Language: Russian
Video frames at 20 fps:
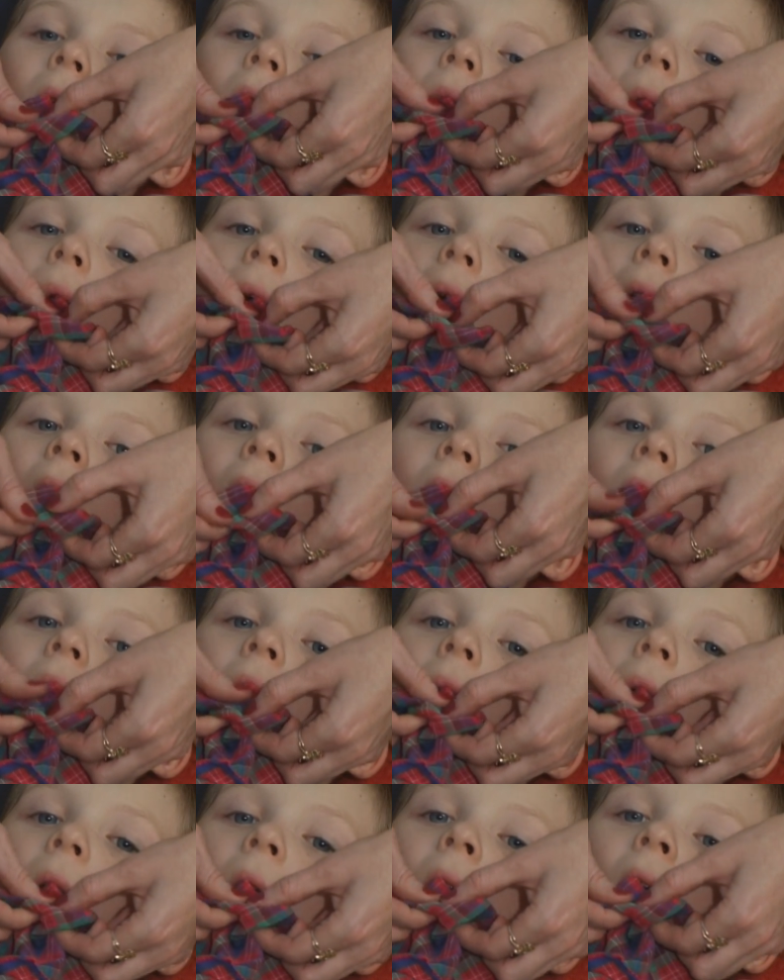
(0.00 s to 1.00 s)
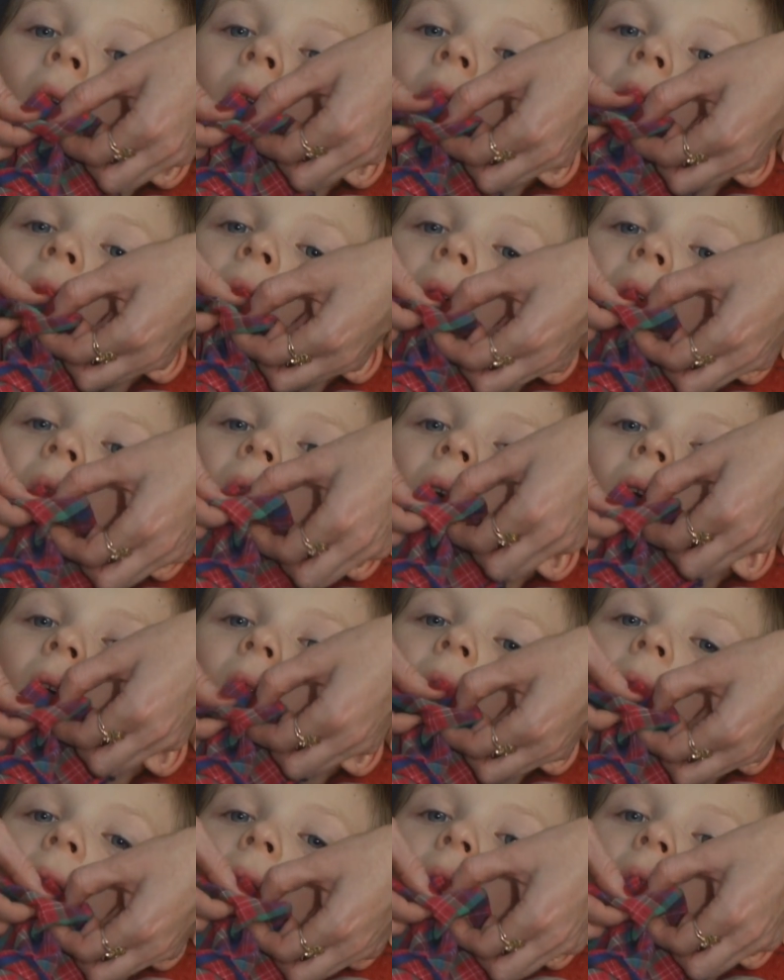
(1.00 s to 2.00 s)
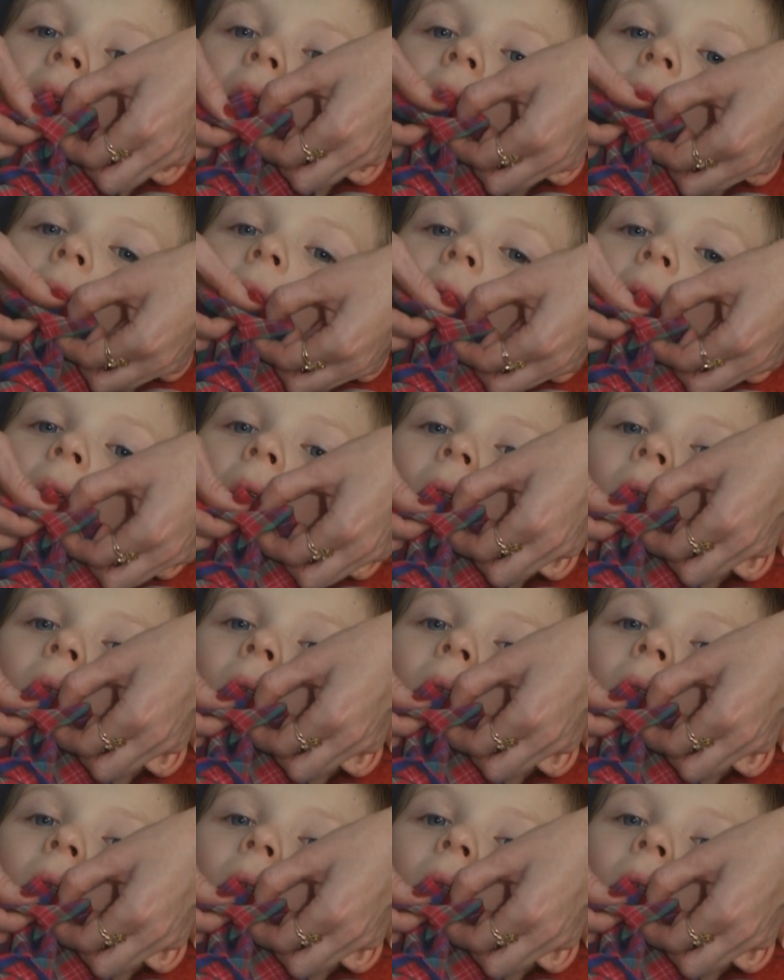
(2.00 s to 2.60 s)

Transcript: Массаж языка, как я уже сказала, мы делаем